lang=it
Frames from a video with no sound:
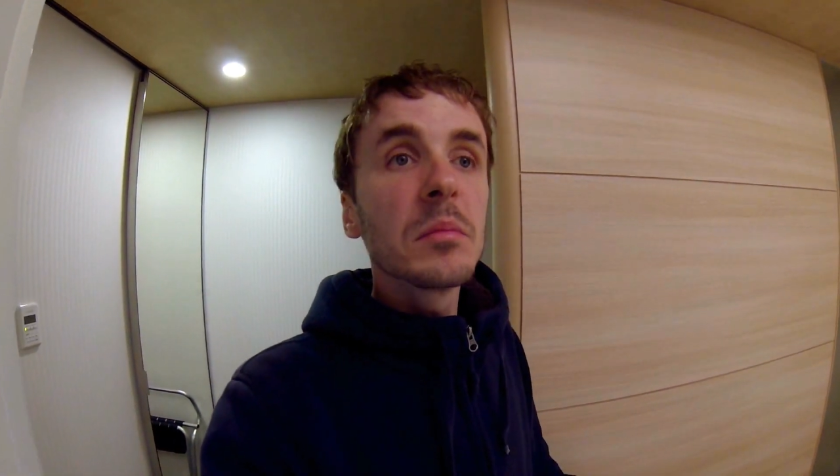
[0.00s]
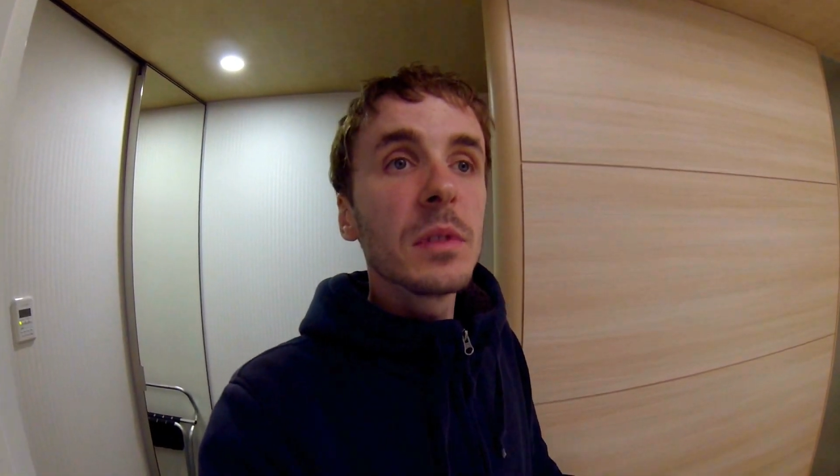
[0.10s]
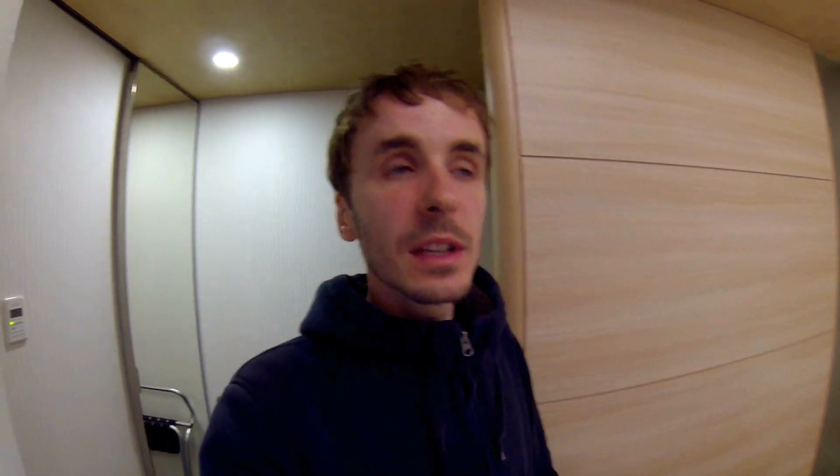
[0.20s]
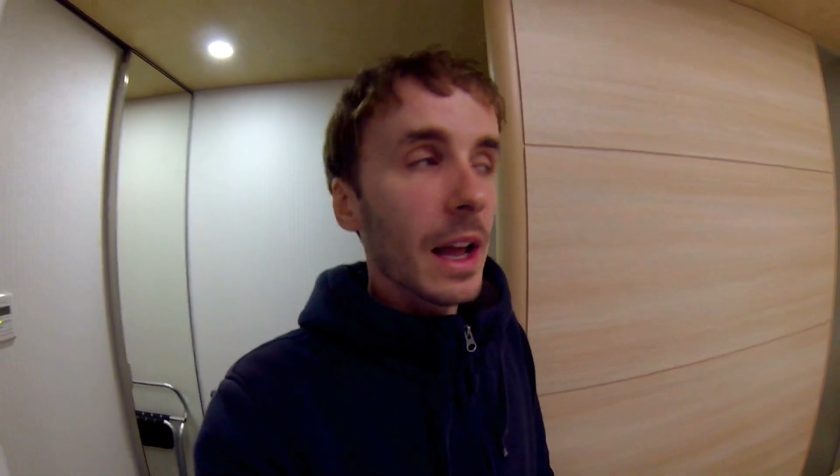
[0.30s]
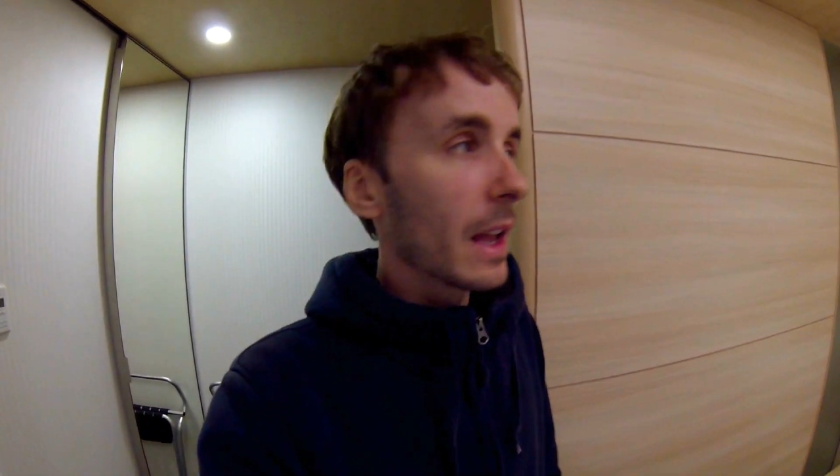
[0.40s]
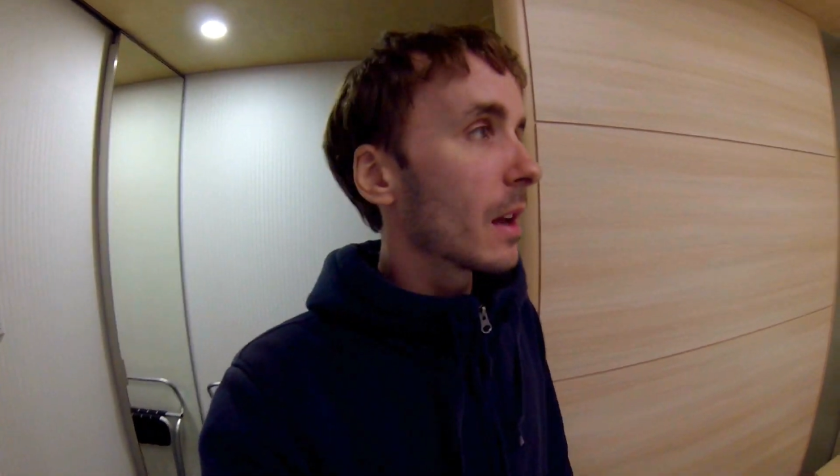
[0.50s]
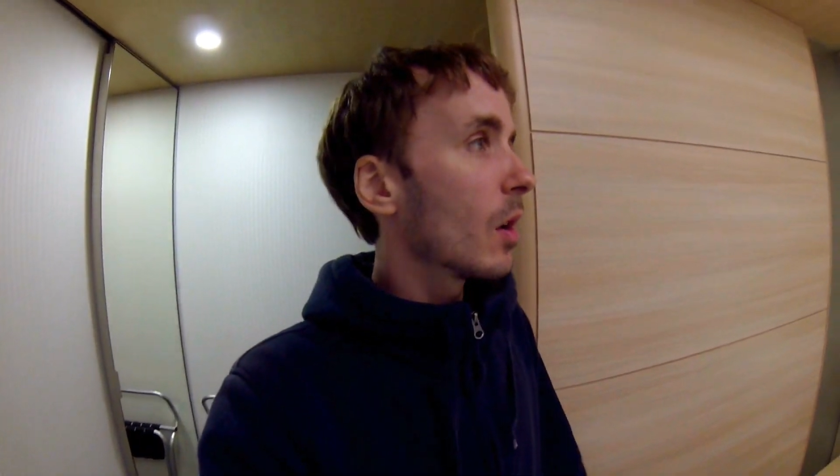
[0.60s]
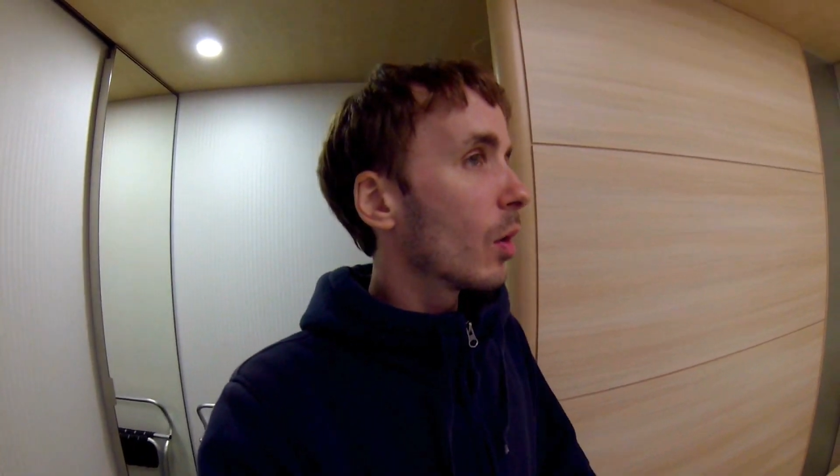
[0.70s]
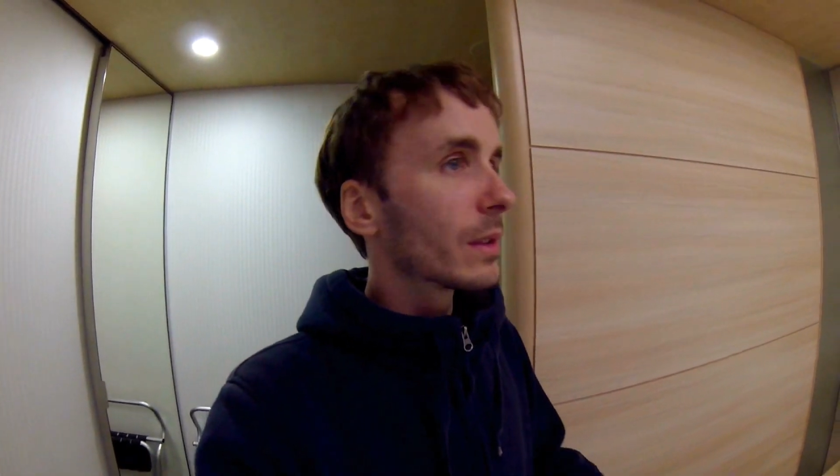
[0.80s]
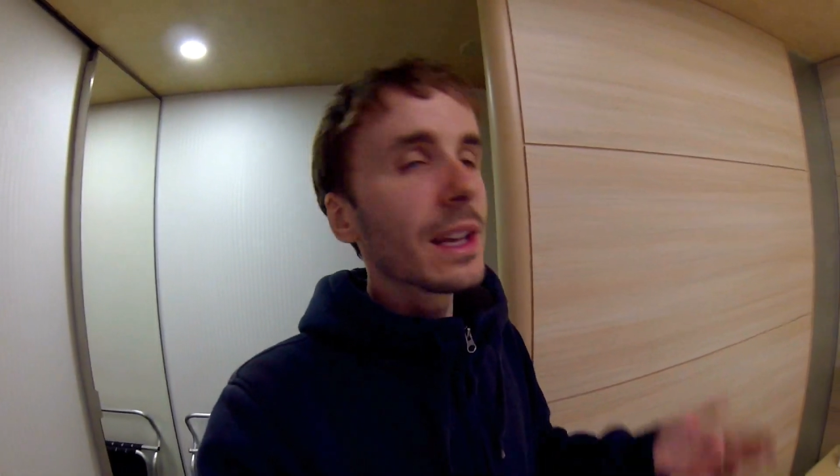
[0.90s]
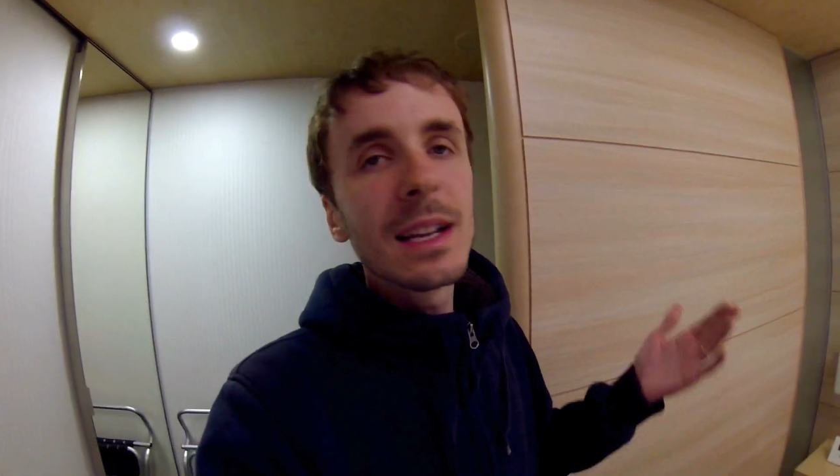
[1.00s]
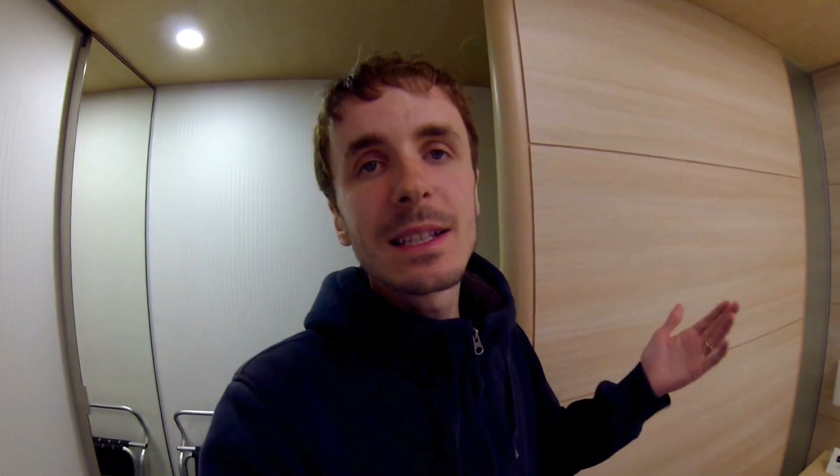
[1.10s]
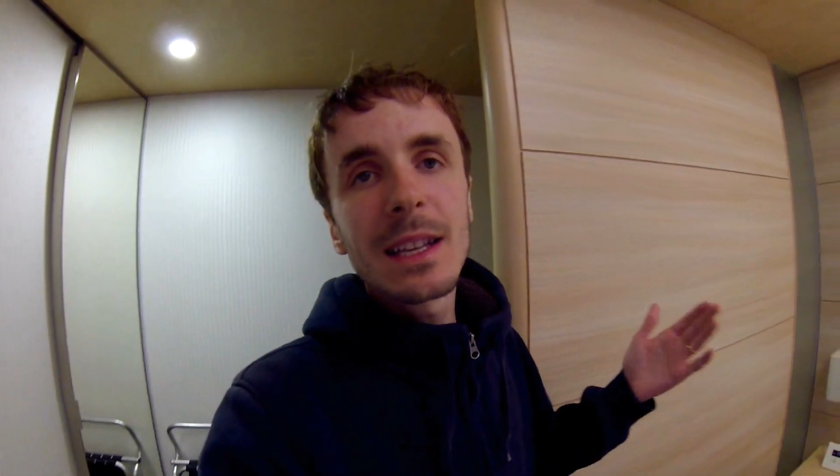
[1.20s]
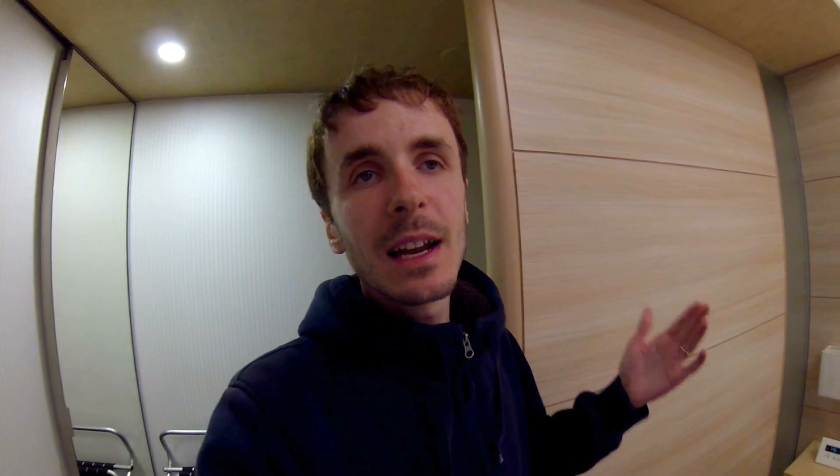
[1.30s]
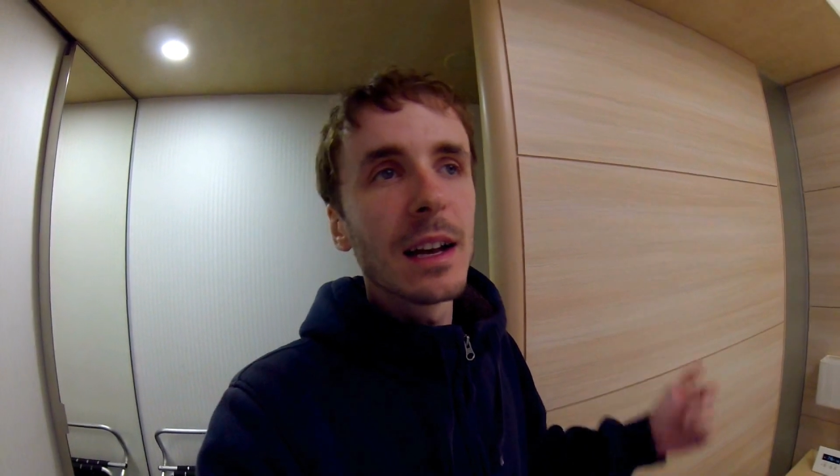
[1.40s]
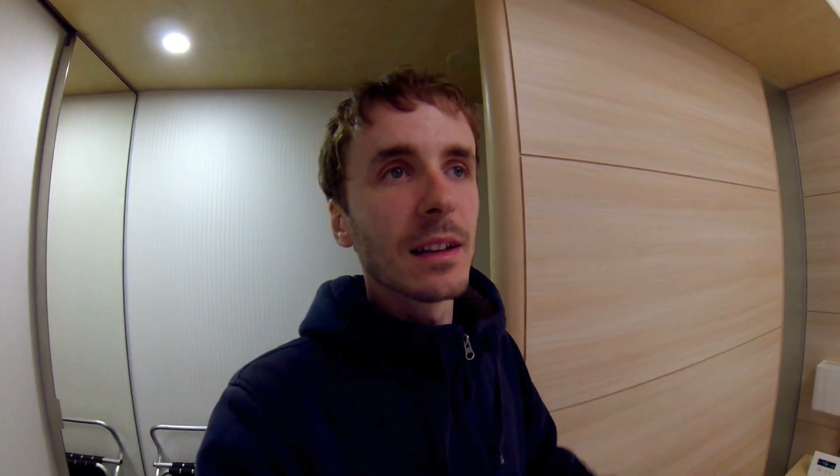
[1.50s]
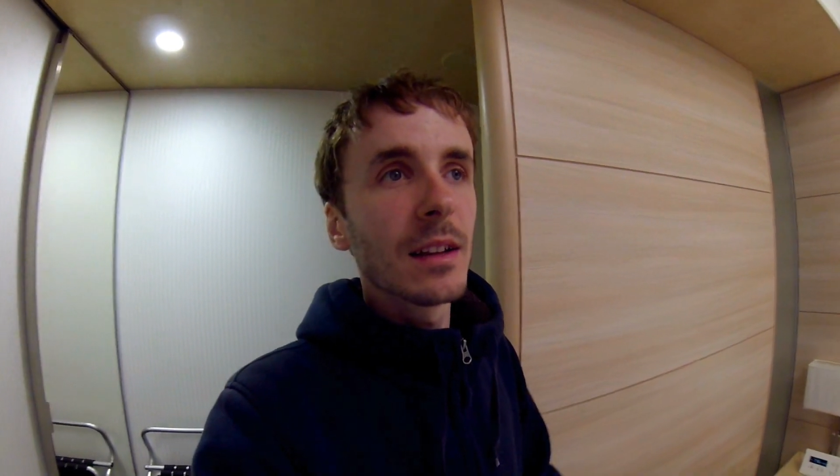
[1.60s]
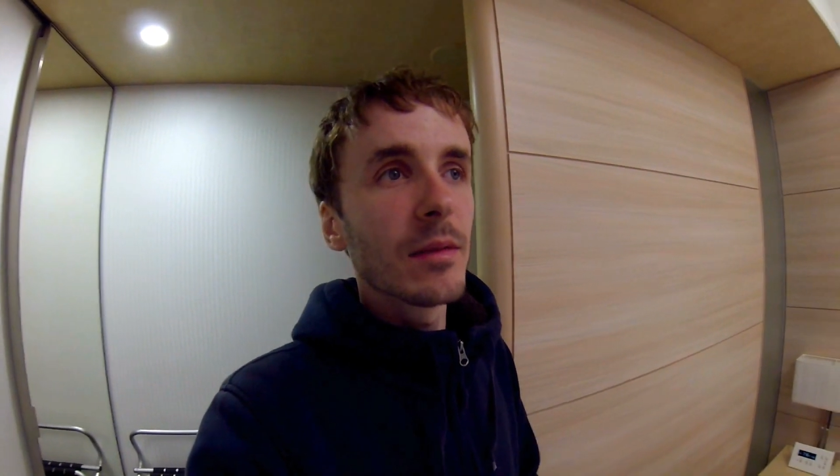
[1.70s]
direi Hotel El Seran